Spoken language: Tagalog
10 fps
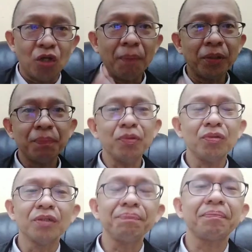so after po
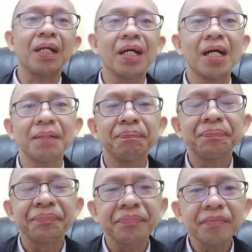nun pagka ah,
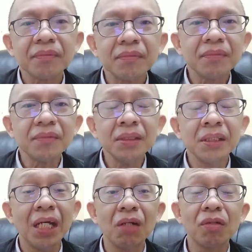
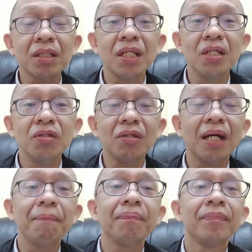may ano na sa inyo
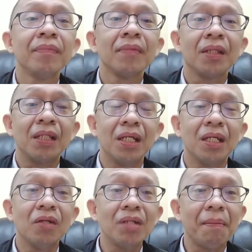yan
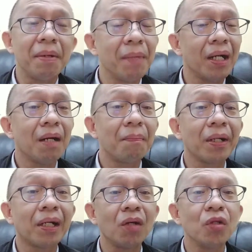di yun na may mga
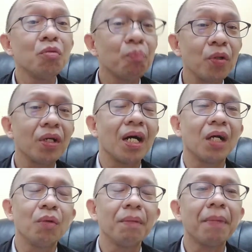number kayo yun po yung
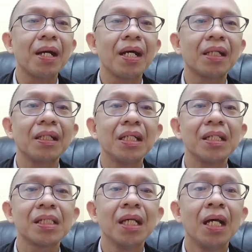gagawin para at
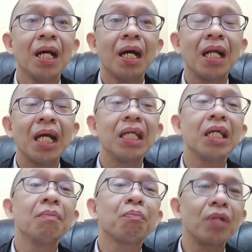least
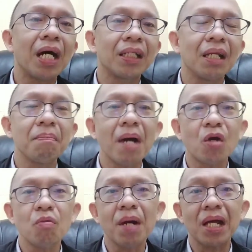naiin po natin
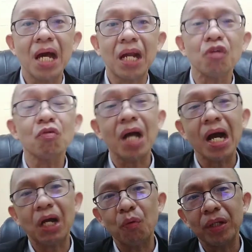bago mangyari yung
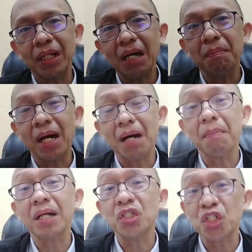gagawin ng mga
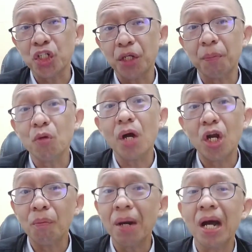magsiserve kung
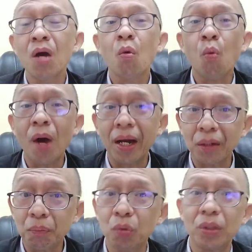ano mang warang
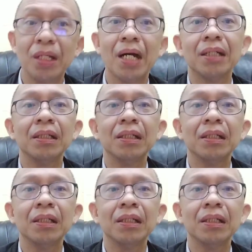po yan